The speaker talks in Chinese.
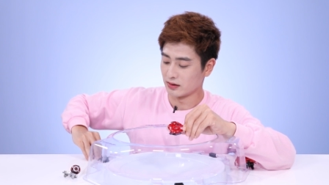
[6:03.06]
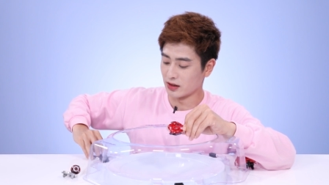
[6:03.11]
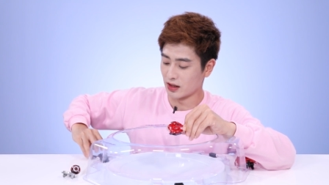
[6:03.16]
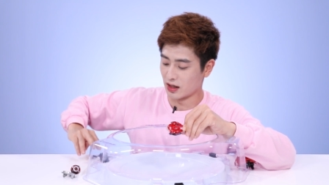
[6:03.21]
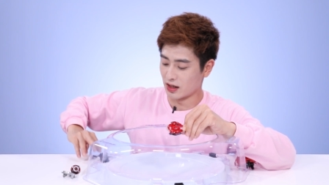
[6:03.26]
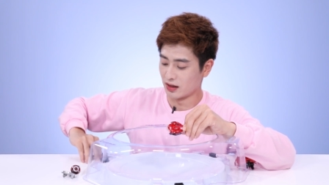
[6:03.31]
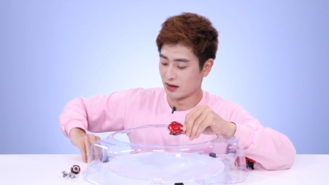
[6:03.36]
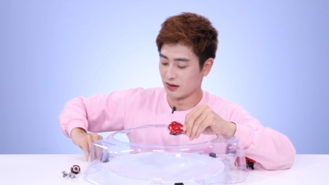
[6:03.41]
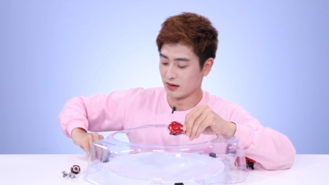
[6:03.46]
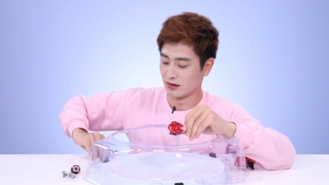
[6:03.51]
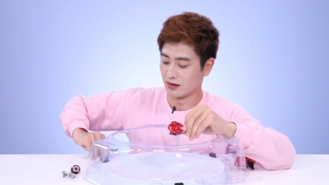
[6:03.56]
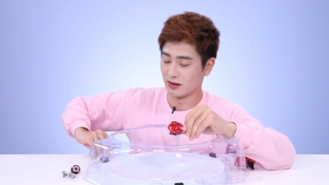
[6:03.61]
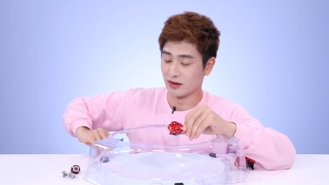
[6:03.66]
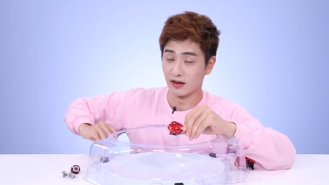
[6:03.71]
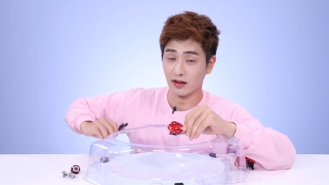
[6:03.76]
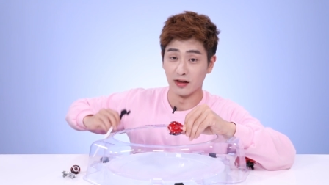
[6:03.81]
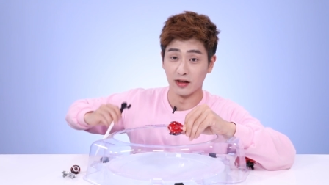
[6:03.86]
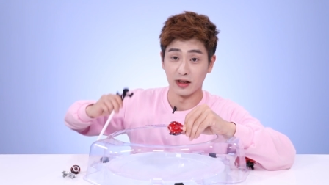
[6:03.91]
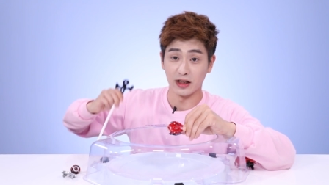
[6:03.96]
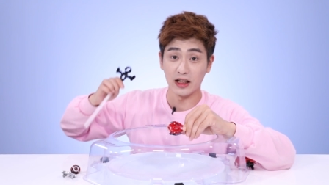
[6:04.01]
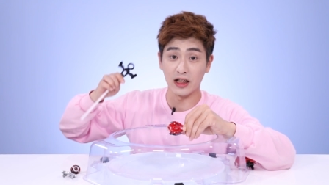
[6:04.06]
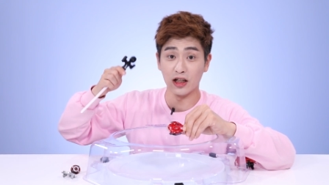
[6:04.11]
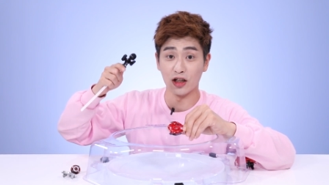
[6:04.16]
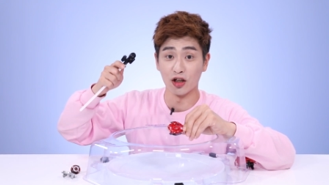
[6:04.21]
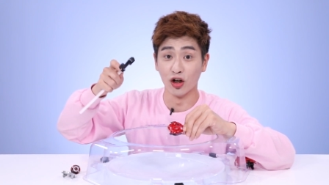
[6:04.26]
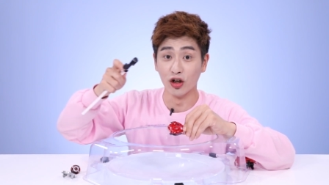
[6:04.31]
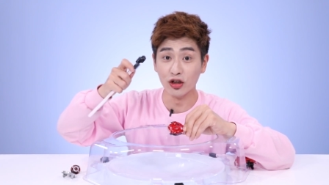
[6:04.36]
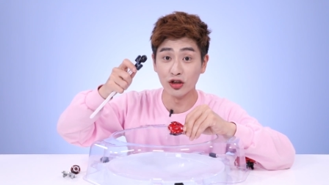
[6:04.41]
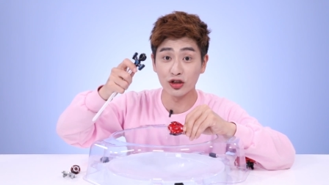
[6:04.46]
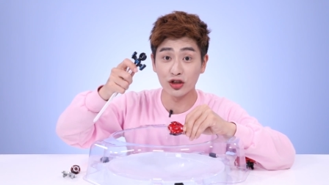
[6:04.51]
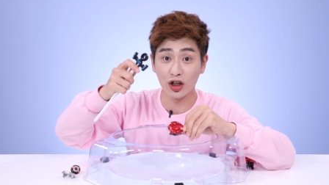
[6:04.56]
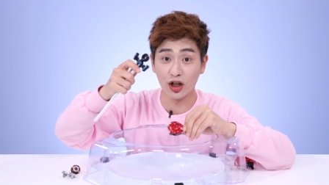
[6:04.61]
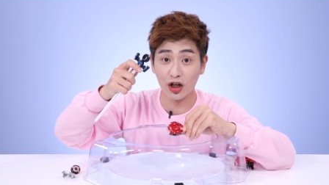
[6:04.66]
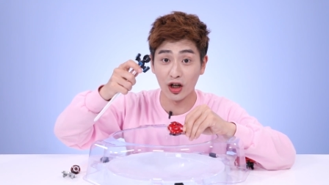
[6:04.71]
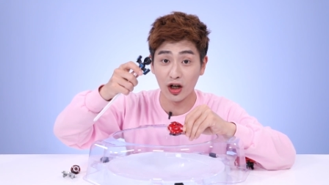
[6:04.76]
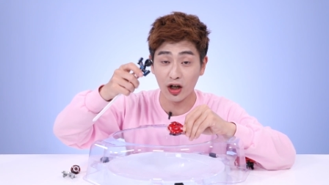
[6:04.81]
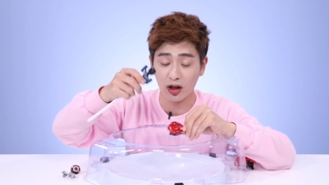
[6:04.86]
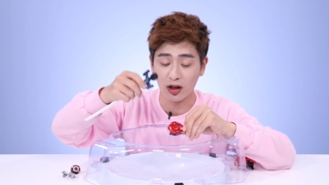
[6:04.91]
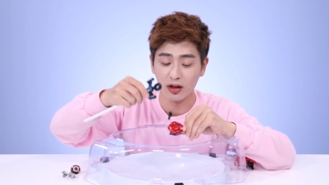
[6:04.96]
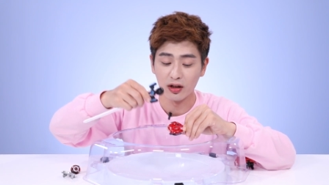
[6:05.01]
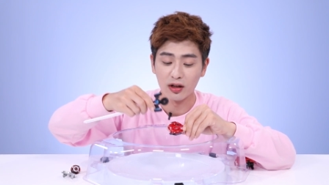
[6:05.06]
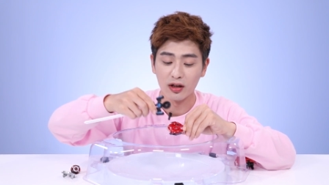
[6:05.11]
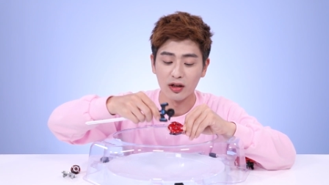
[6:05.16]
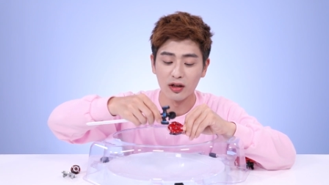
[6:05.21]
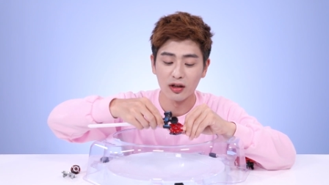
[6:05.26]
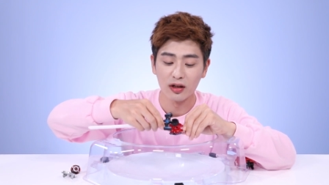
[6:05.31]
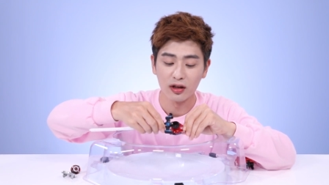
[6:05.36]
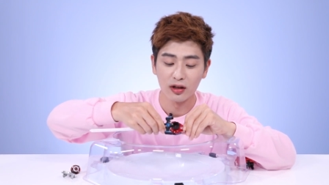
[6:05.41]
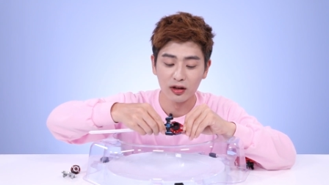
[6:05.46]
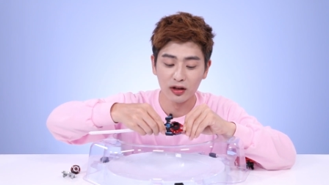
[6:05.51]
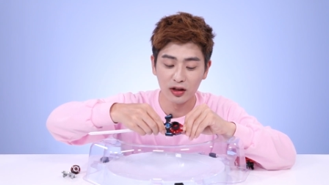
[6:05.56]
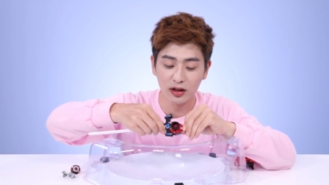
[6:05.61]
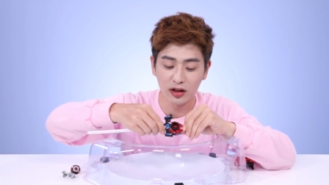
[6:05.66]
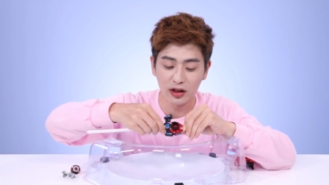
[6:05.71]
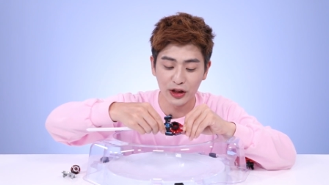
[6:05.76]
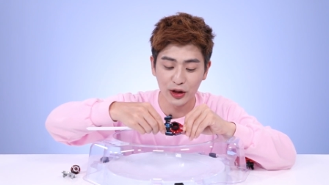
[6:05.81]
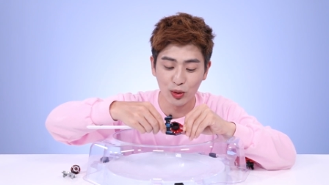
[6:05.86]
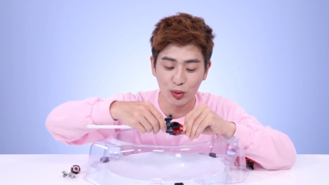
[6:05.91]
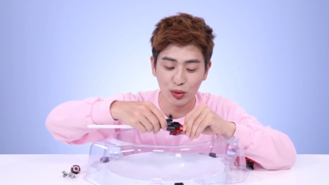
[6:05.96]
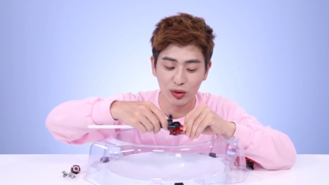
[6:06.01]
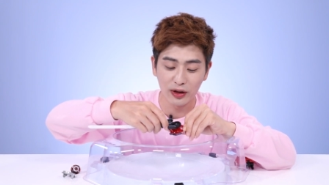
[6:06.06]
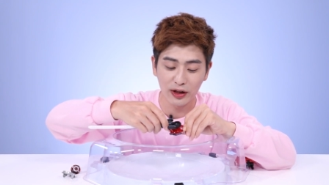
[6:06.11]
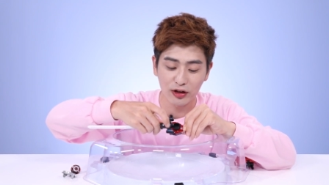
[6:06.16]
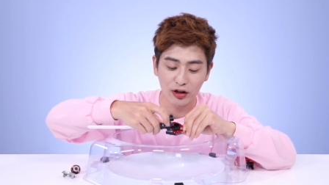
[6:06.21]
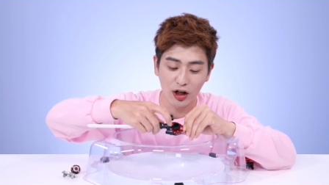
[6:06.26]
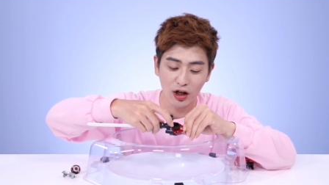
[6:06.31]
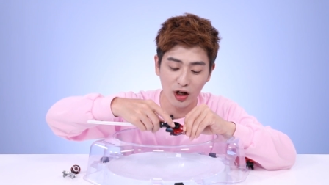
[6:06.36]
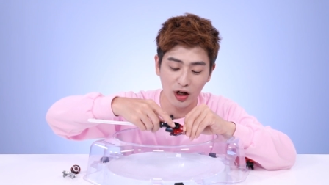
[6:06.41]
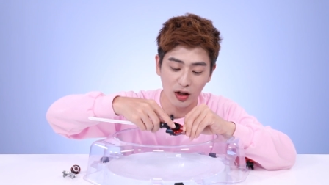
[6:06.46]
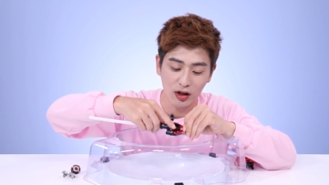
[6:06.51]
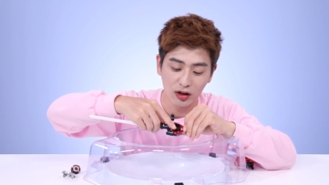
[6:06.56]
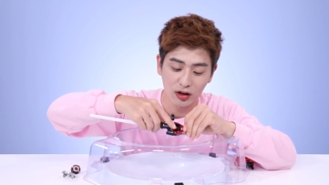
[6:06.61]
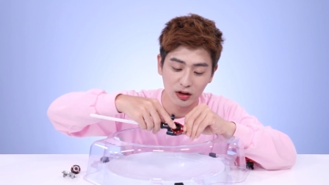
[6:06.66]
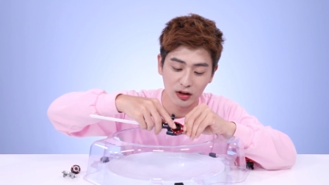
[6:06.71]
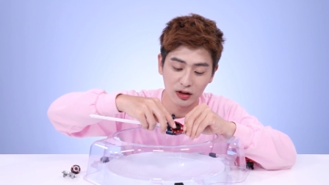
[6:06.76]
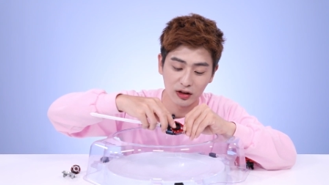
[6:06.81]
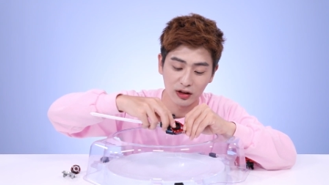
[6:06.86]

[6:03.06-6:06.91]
那用发射器安到陀螺上面，